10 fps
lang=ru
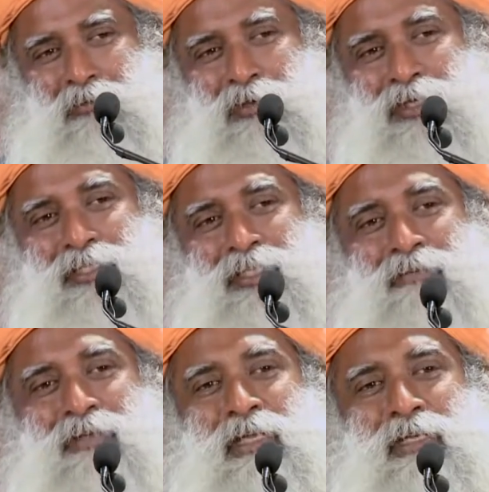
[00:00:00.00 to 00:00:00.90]
вас
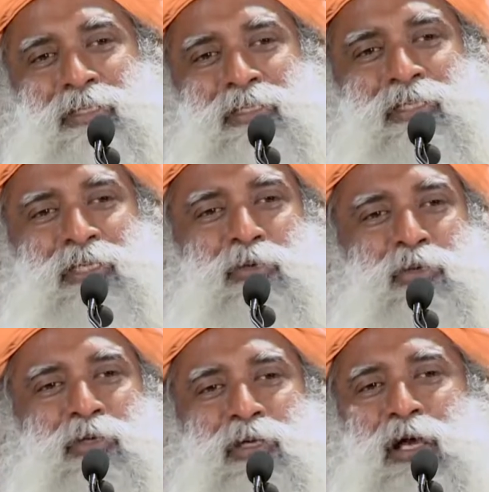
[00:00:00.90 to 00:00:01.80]
переполняет экстаз, вы
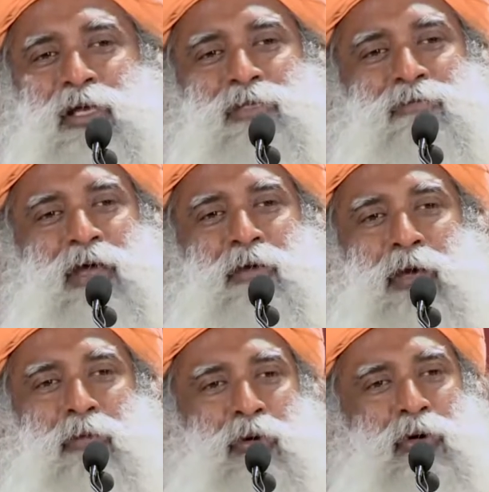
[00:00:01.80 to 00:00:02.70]
не спросите,
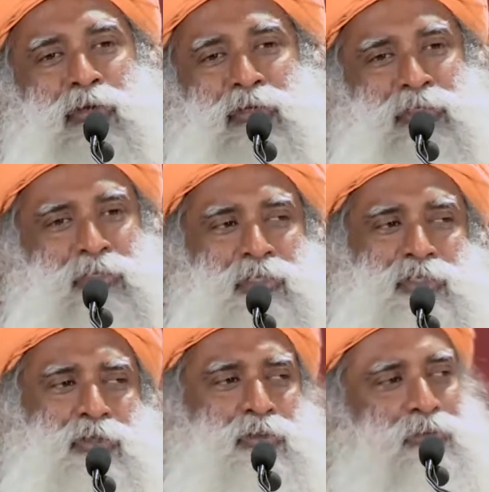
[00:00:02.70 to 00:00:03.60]
почему я родился,
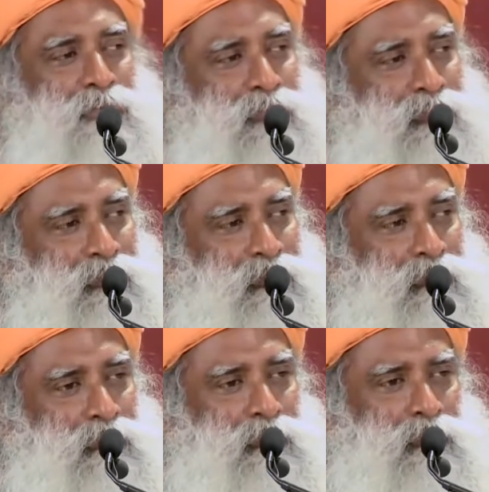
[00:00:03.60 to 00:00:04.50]
не так ли?
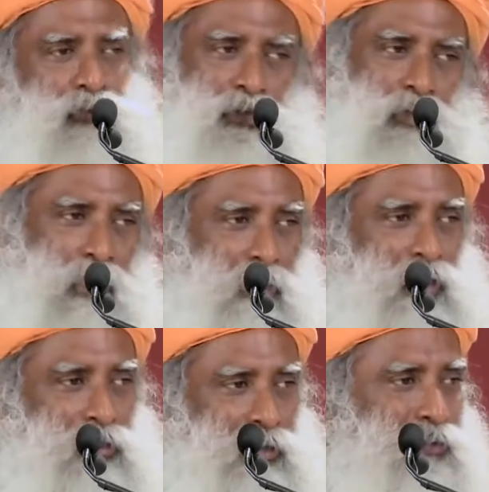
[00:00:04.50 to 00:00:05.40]
Вы бы
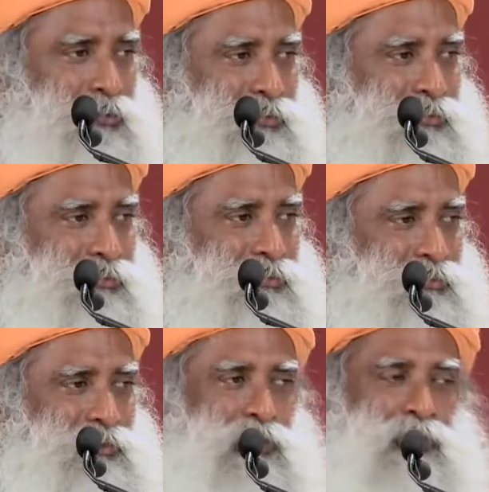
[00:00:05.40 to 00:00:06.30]
спросили?
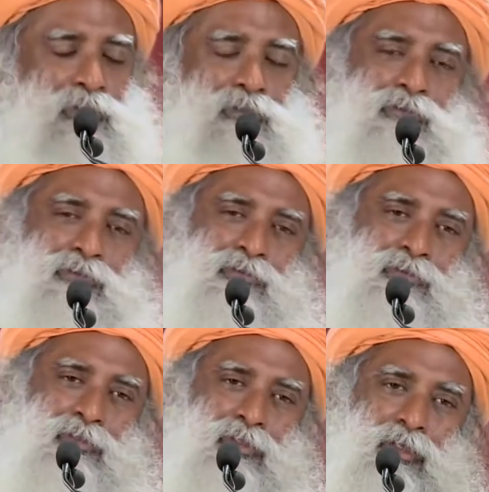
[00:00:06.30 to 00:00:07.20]
Нет.
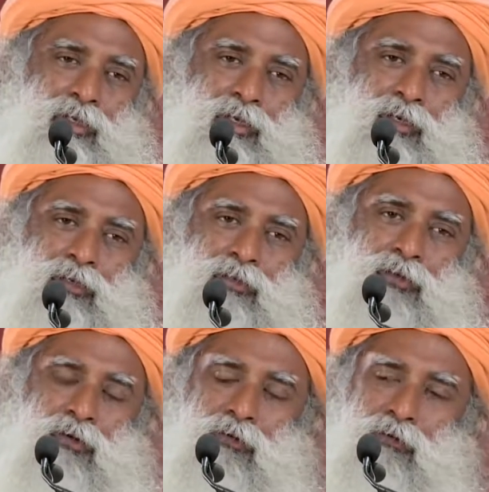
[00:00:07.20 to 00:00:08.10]

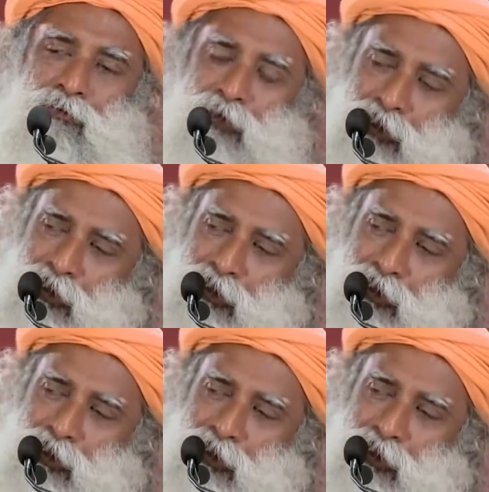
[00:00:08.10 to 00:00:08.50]
So